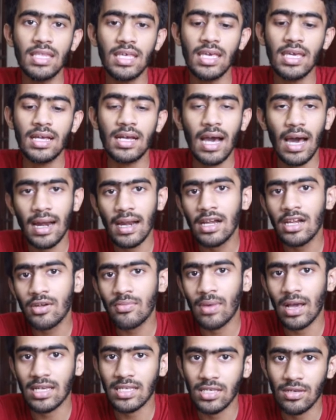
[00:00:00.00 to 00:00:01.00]
தி
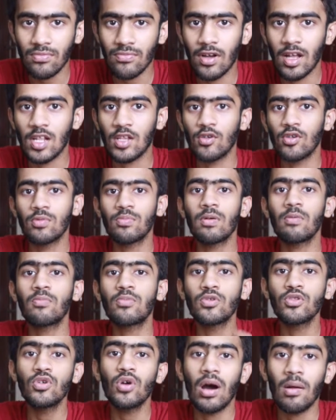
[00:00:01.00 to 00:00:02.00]
கரண்ட் மேக்ஸிமம் வேல்யூ இப்போ
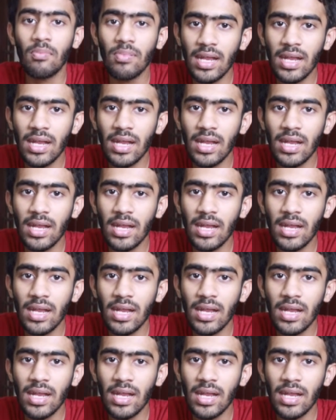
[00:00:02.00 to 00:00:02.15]
புது